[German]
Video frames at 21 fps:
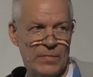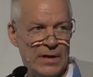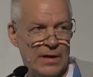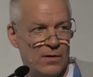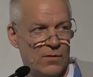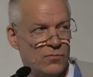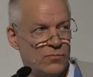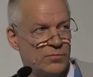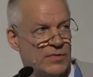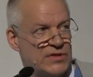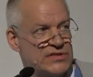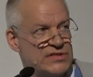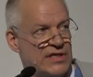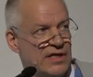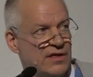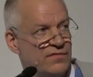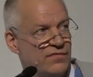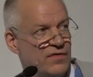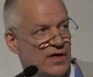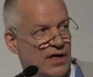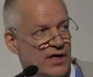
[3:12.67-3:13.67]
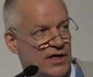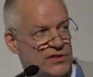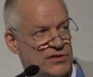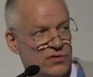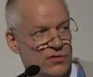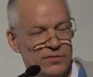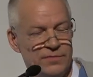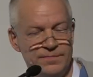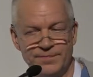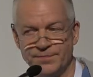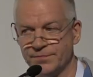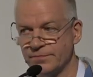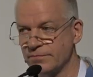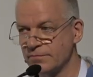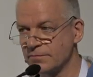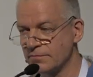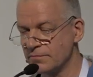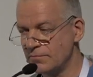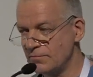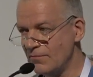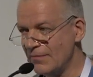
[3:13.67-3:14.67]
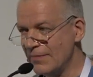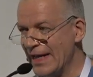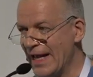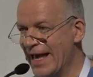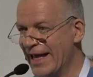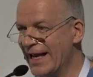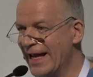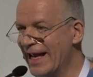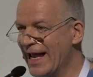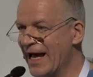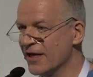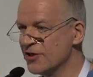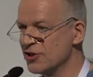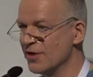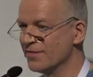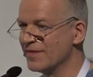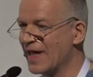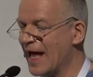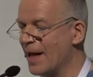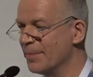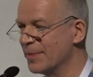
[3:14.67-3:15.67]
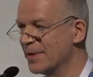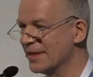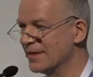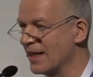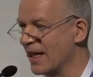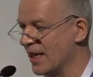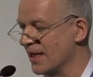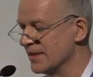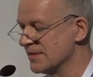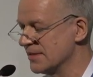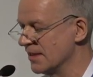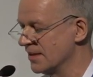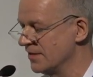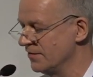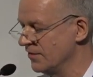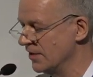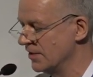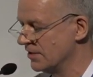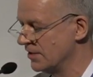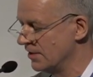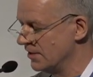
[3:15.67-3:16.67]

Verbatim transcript: Und man sieht, wie also eine Landschaft abgetastet wird,